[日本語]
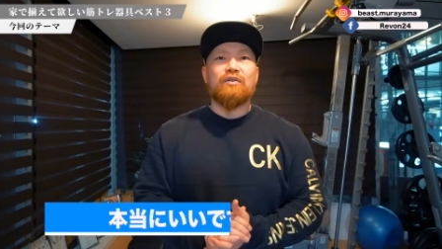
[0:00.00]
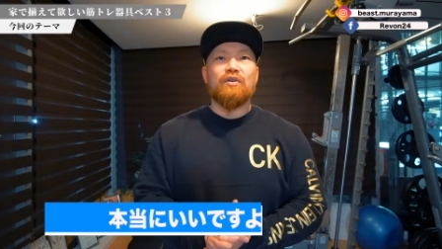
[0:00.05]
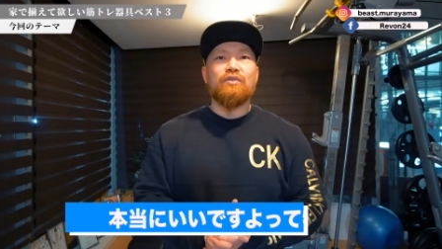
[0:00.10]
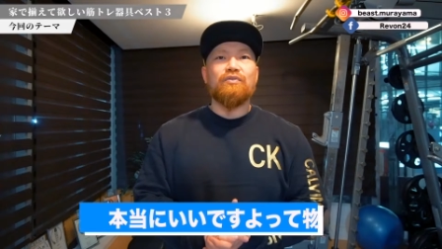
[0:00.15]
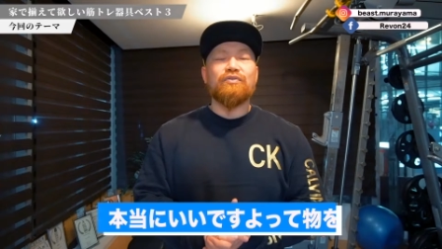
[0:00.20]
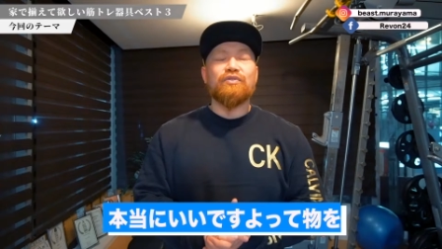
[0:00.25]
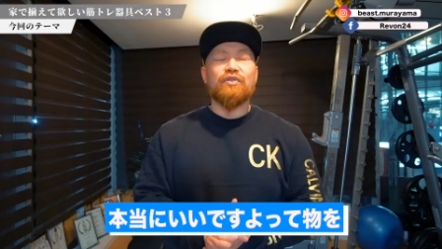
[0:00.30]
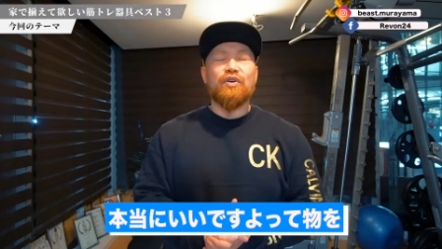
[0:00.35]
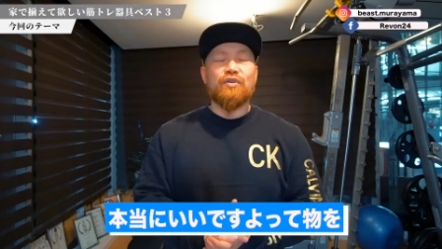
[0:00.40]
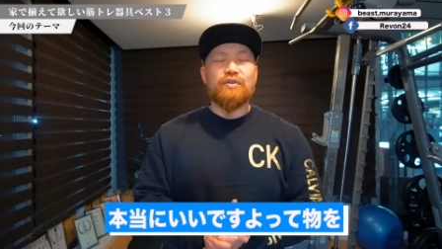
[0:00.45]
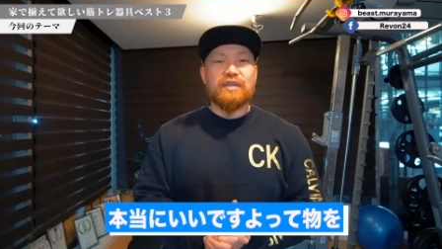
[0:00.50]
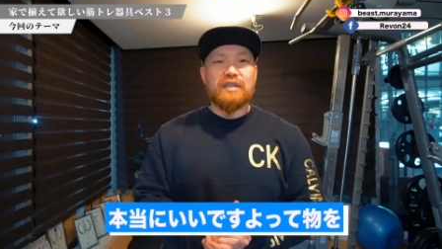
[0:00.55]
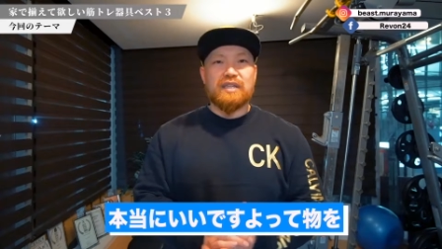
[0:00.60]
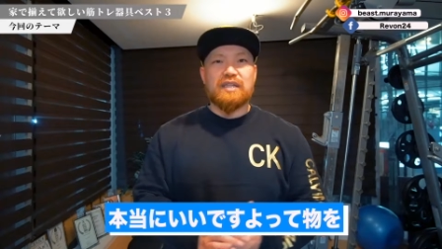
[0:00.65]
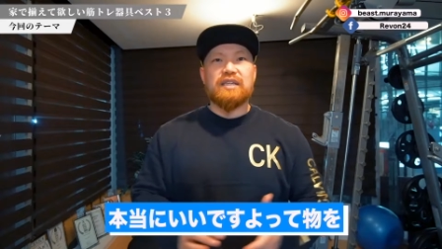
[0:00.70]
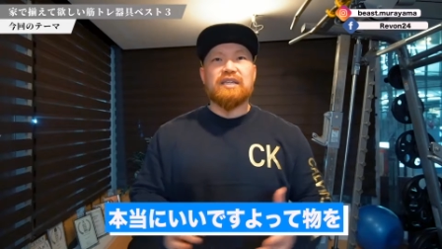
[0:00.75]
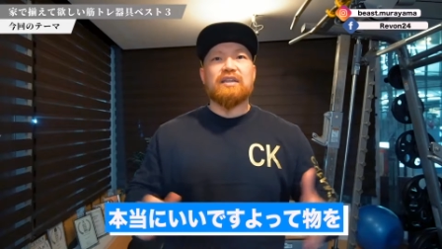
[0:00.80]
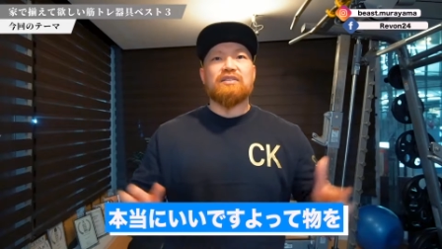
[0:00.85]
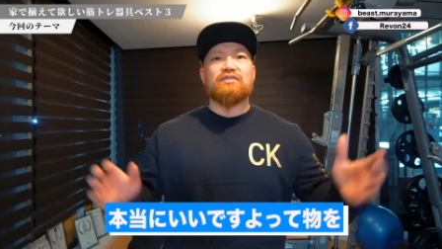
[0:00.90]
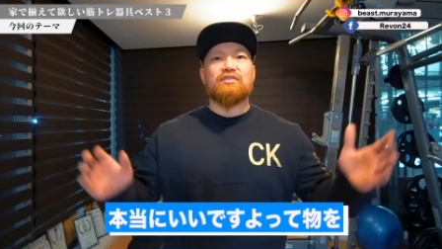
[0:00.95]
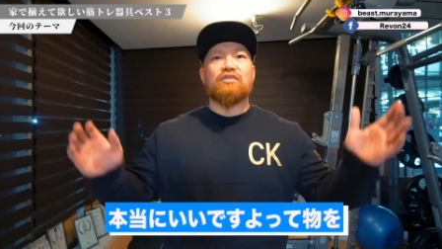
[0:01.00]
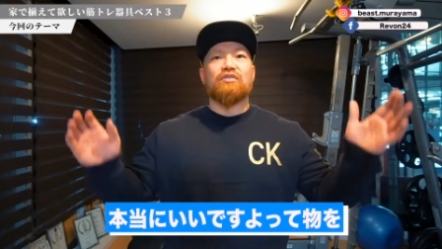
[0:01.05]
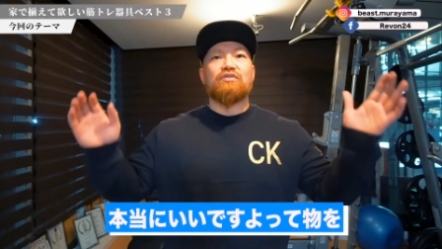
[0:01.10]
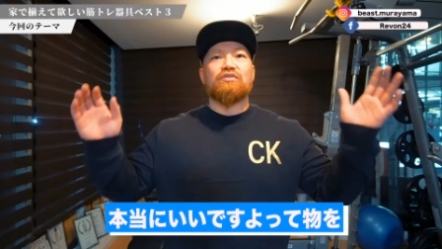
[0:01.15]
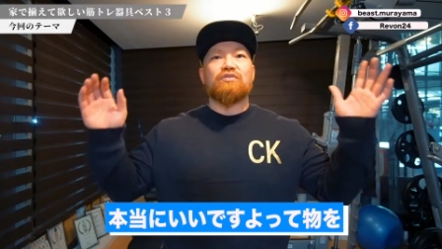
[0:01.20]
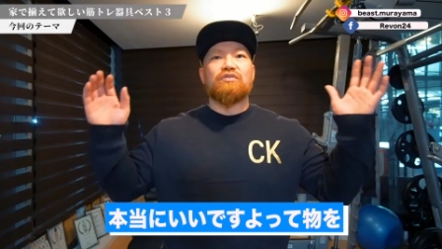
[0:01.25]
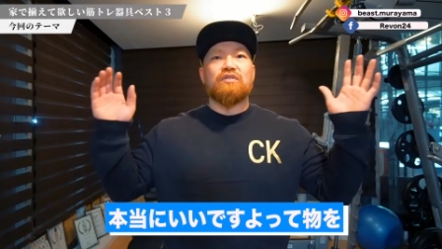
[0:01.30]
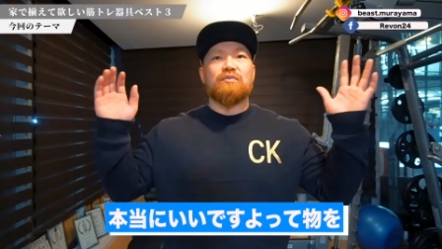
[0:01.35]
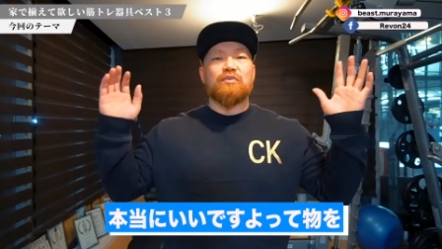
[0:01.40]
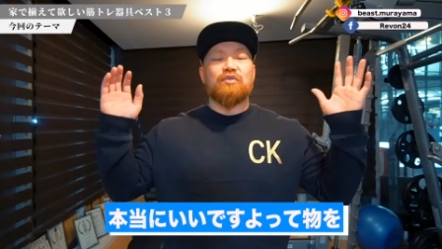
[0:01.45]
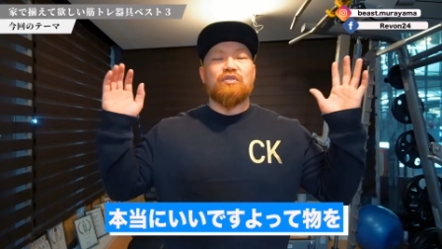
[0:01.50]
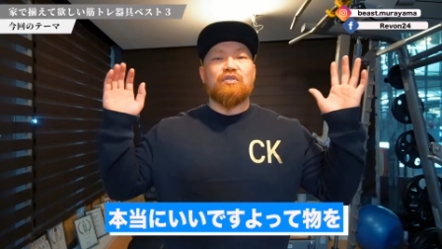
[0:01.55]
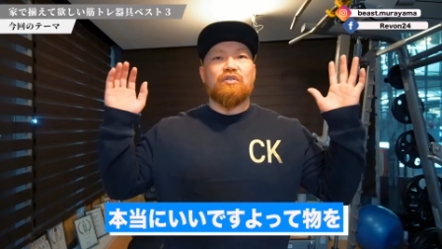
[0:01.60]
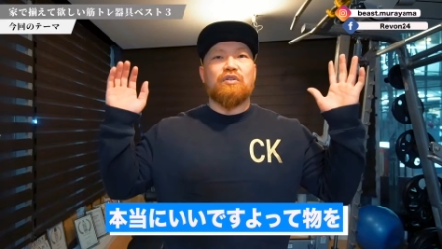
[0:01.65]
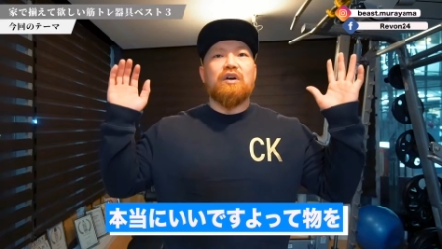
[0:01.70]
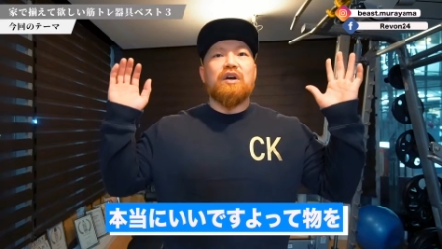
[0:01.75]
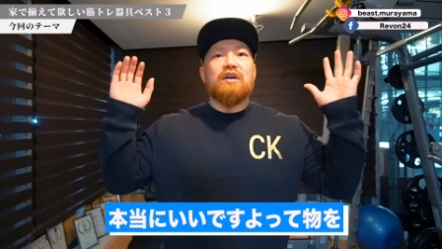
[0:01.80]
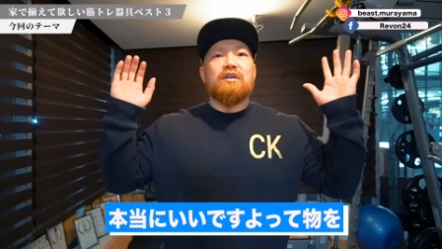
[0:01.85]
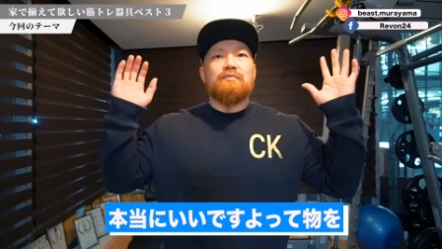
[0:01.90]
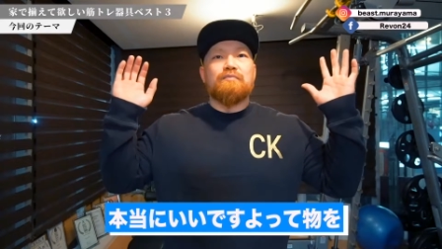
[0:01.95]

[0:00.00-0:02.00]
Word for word: 本当にいいですよっていうものを